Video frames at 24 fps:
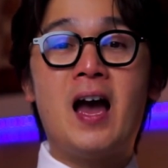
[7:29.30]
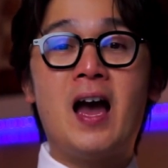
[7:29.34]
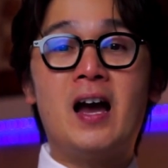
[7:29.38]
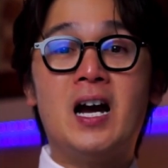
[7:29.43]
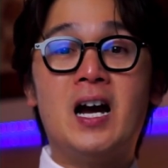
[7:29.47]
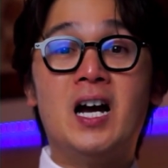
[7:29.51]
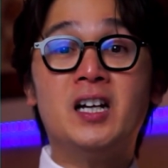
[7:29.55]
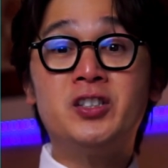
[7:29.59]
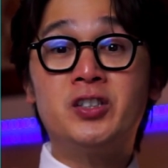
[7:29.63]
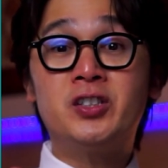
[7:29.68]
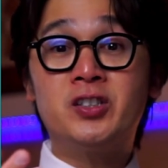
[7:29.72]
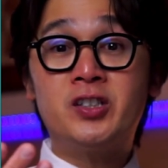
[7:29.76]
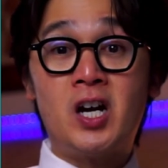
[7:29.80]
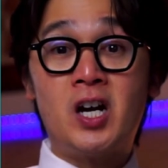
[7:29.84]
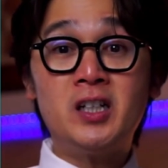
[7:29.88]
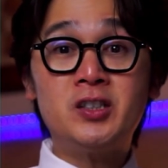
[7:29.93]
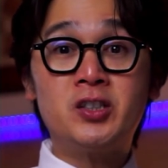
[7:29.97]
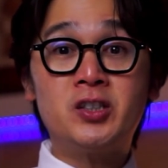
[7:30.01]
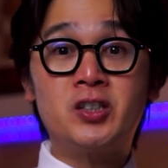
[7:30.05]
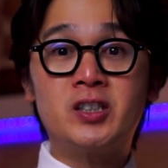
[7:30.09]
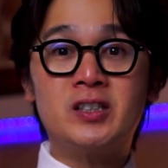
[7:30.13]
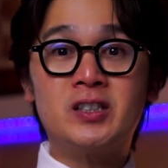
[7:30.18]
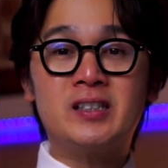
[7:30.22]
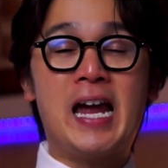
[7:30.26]
As
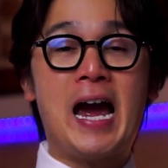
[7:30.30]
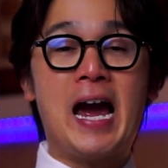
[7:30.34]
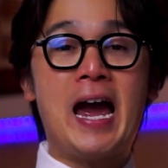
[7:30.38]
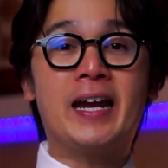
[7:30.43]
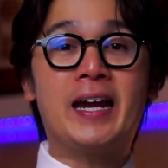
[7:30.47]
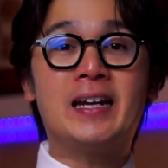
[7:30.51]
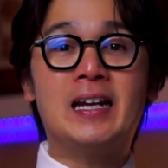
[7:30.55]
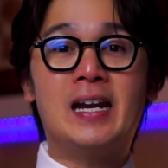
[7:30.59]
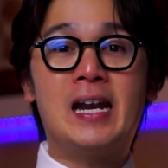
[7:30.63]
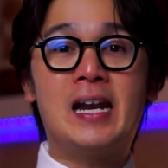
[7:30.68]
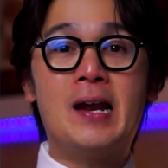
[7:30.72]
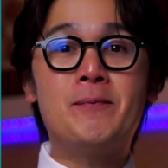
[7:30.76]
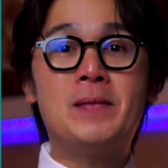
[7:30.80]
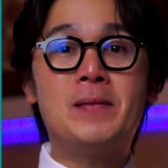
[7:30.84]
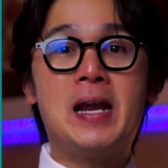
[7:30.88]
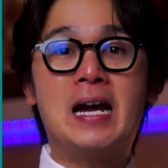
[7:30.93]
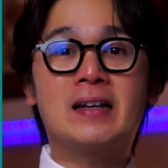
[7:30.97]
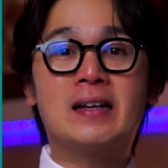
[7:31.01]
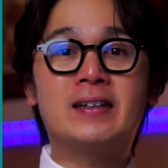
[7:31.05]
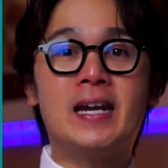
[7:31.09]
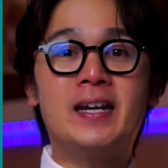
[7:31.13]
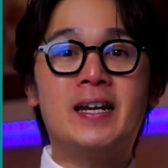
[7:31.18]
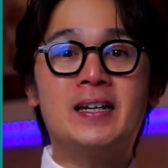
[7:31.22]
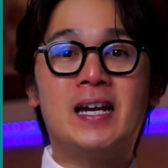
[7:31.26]
such, dahil alam
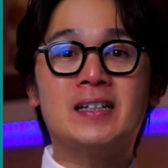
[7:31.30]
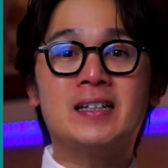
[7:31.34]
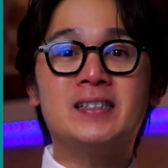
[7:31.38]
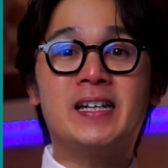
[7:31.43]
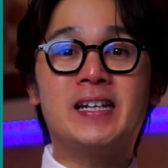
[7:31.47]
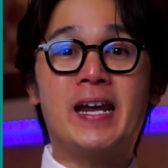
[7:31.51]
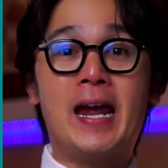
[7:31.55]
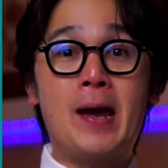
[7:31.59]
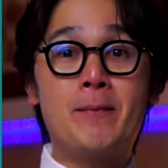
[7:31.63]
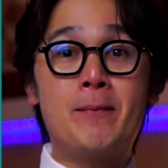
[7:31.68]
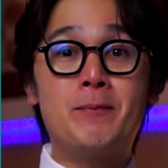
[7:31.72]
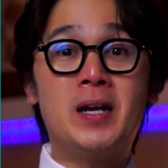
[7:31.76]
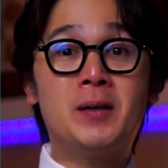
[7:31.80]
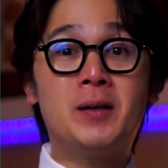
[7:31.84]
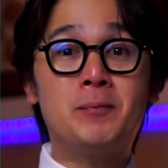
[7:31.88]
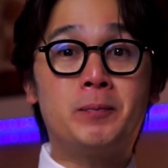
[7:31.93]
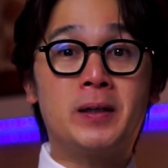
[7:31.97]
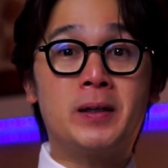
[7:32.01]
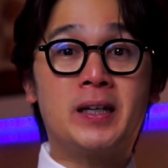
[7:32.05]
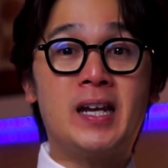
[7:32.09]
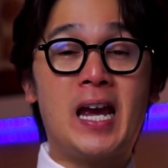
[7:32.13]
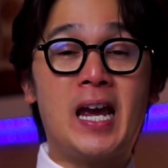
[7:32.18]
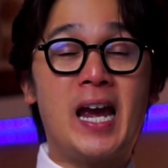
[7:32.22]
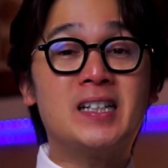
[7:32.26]
natin na si
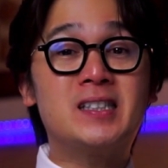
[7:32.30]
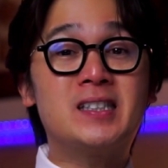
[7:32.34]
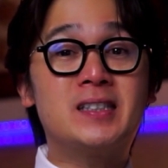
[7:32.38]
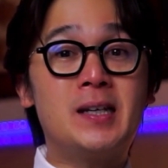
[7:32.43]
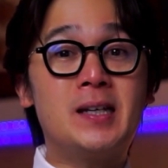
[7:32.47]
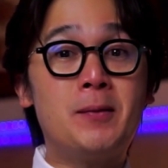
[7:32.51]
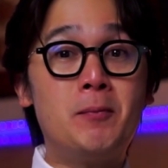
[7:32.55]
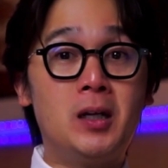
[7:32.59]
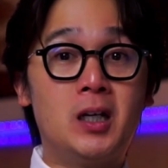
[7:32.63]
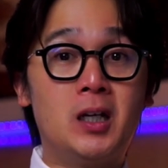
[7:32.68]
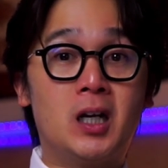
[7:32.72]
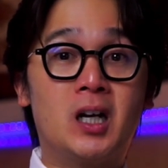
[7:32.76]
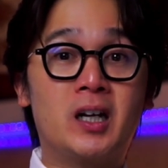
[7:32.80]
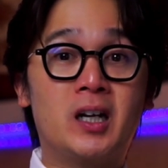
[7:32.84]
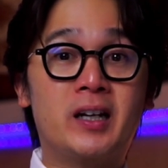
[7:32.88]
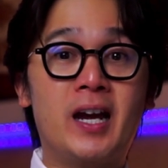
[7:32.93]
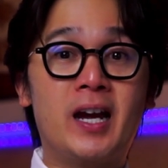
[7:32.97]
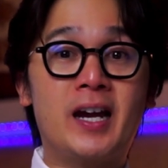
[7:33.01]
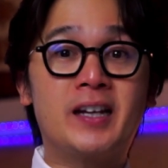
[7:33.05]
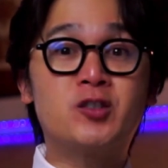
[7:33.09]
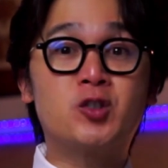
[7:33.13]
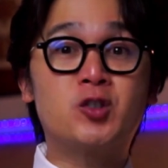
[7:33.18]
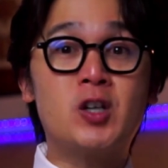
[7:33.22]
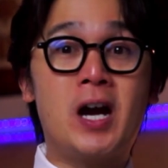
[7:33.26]
MNP ay similar
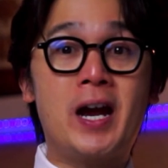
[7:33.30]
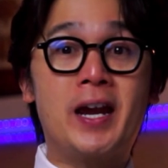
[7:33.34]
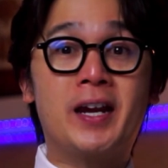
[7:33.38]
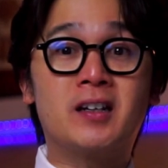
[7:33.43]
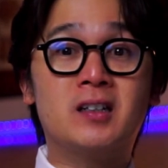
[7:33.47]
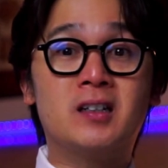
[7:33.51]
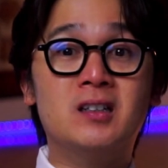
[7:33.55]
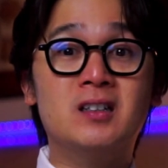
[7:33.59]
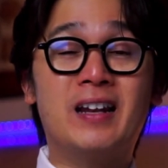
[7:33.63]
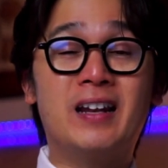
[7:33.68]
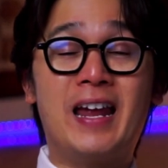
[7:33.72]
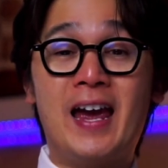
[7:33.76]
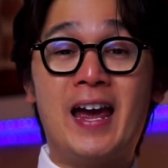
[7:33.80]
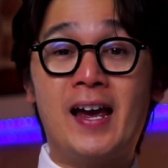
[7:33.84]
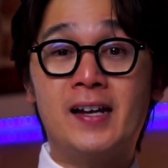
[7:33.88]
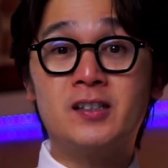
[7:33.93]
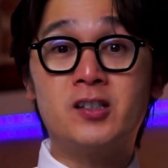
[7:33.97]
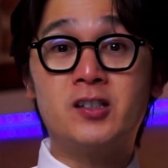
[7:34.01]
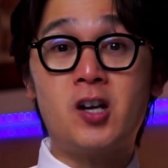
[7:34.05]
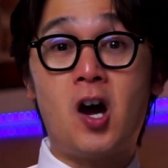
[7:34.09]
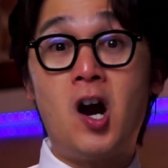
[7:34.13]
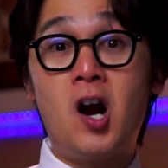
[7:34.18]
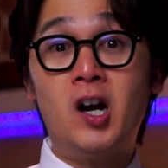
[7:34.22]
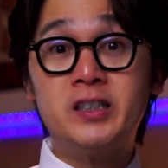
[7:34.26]
kay triangle
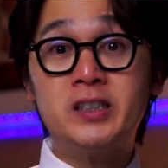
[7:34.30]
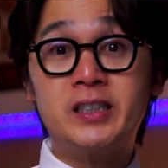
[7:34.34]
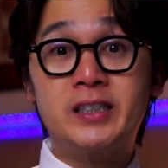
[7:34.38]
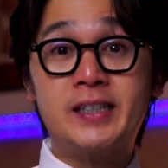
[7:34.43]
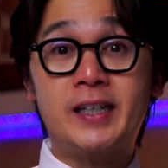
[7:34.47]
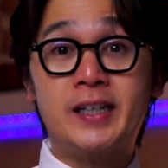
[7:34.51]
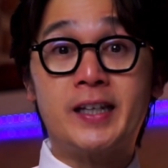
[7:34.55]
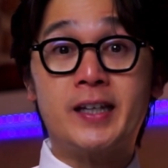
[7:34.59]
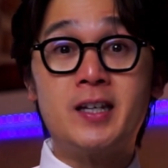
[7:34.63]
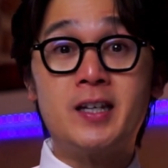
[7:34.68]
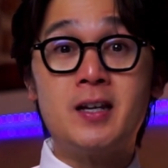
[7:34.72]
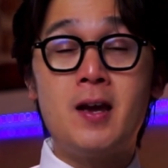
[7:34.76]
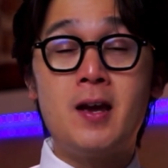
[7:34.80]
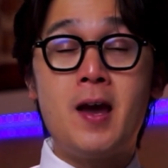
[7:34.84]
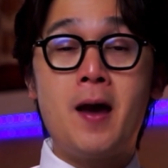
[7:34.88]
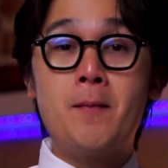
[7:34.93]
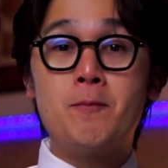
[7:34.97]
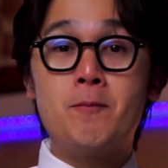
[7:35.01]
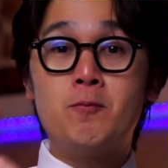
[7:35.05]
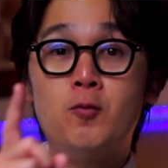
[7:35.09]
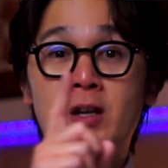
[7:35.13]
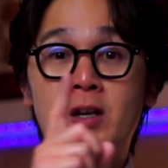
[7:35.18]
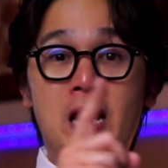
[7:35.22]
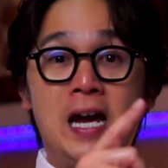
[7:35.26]
SRT
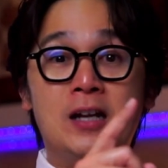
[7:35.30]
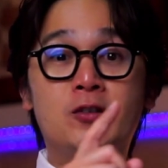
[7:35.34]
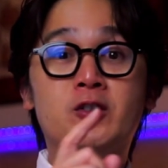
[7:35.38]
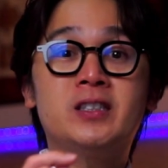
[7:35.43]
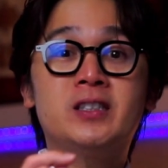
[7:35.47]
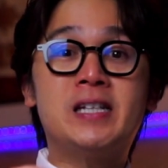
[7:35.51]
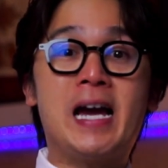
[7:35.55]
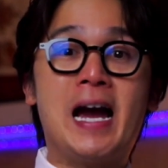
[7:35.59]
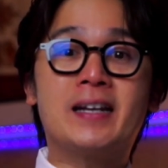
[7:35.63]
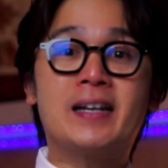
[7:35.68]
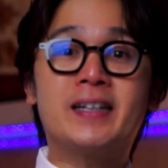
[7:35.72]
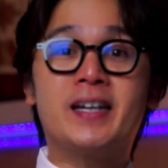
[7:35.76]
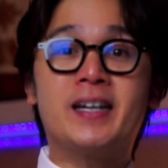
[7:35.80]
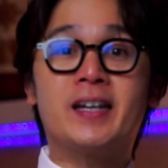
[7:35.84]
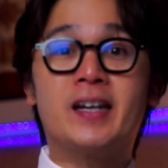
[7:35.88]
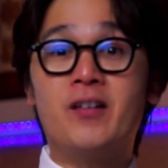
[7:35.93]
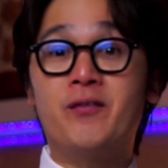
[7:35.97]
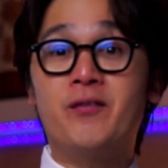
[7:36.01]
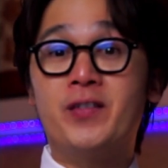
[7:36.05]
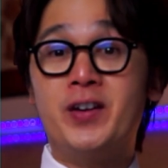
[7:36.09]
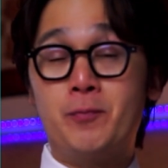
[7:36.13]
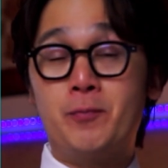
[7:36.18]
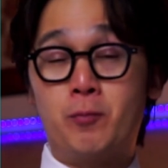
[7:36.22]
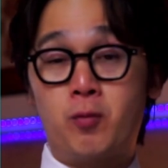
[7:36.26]
mula dun sa ating
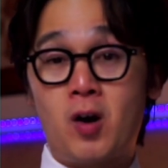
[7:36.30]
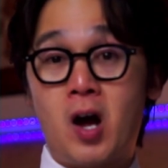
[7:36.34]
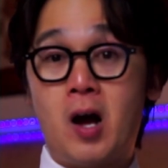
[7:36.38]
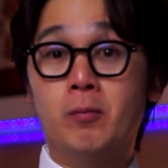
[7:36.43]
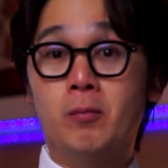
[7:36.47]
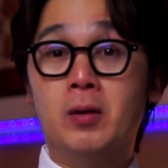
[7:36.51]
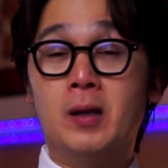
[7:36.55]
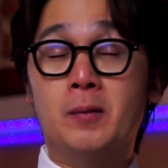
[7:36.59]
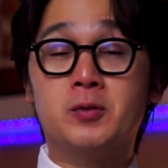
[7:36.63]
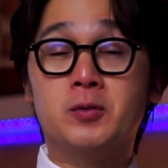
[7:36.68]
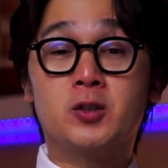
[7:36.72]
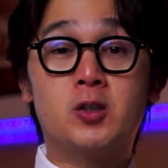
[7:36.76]
given problem.